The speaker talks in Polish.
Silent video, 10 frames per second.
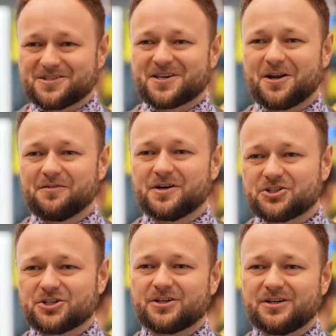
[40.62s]

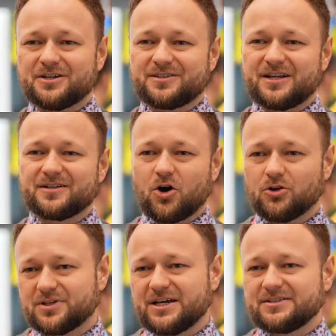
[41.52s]
skierować ten
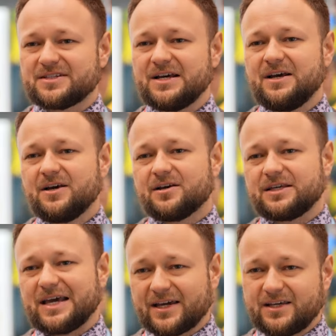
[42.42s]
content,
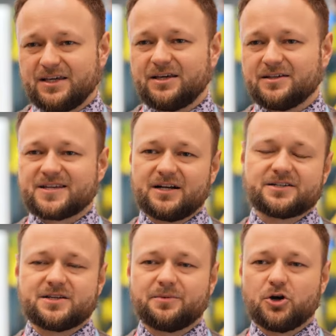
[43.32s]
jaki cel
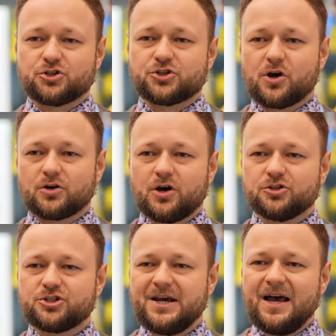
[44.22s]
chcemy
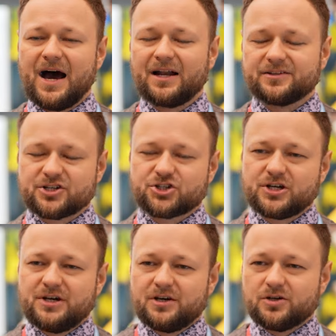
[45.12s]
osiągnąć, ale też
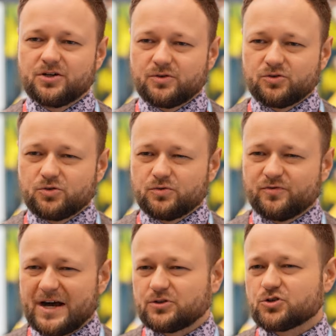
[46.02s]
Y,
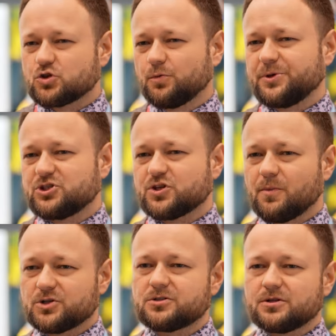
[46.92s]
warto skupić się
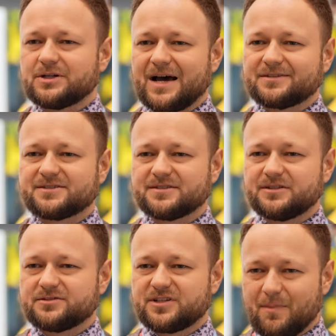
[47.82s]
mocno nad
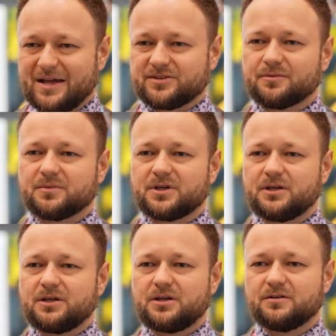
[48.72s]
y, tematem
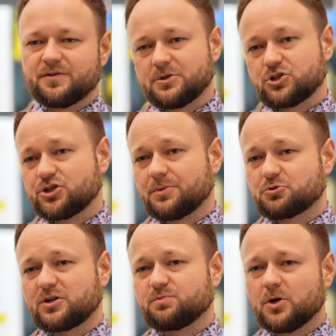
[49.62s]
i wymyślić na
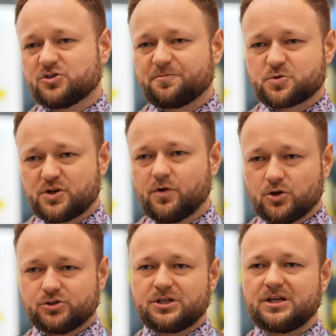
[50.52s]
przykład motyw
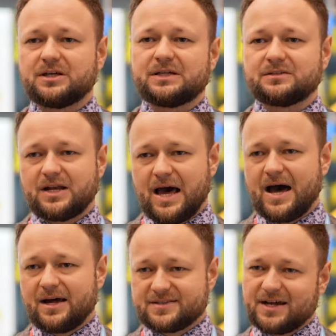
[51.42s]
przewodni
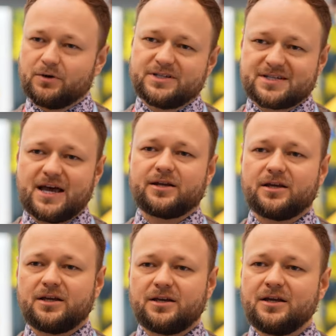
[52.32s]
dla całej
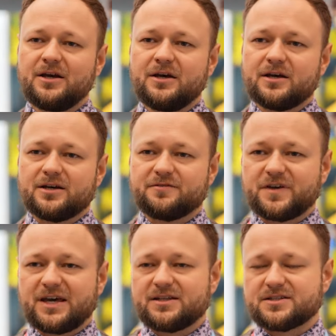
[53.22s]
serii, y,
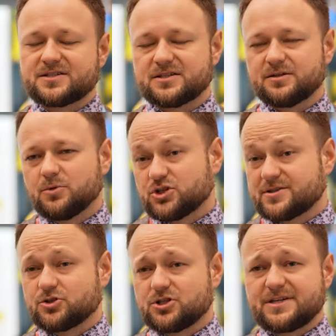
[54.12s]
więc można
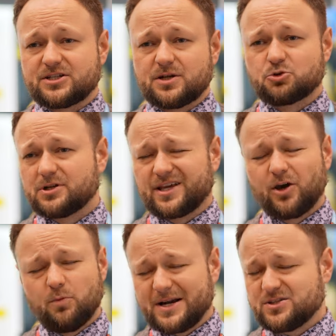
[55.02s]
skorzystać na przykład z
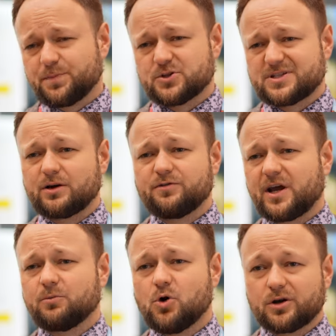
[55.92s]
takiego bardzo prostego
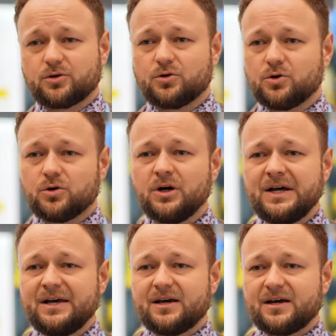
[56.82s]
frameworku.
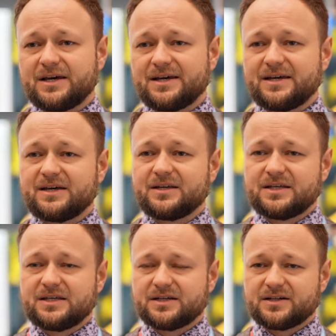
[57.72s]

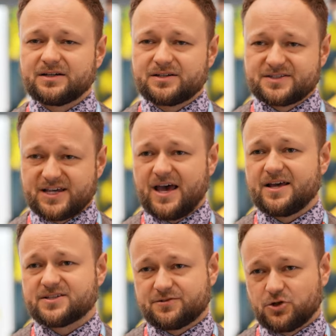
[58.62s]
Chcę
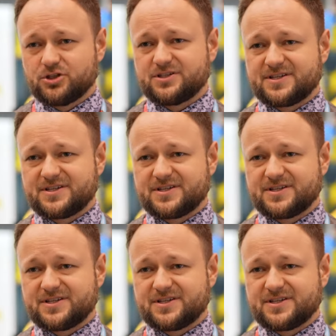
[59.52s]
stworzyć